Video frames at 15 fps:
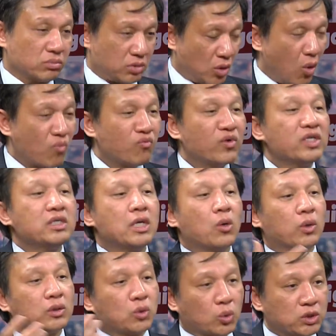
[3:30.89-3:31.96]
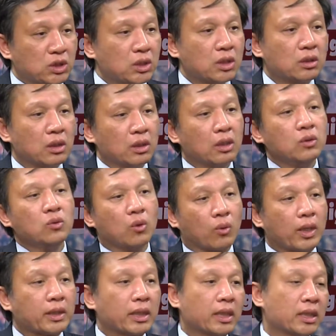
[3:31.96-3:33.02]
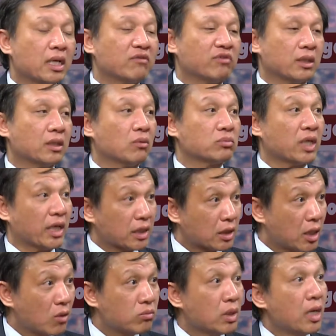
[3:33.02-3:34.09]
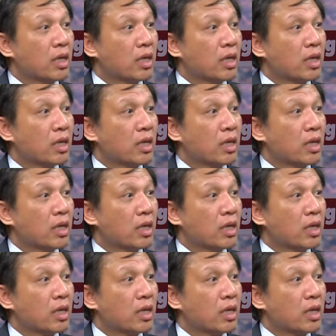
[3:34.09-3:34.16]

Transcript: cùng với nhiều cái tổ chức lớn của Hoa Kỳ đã vận động thành công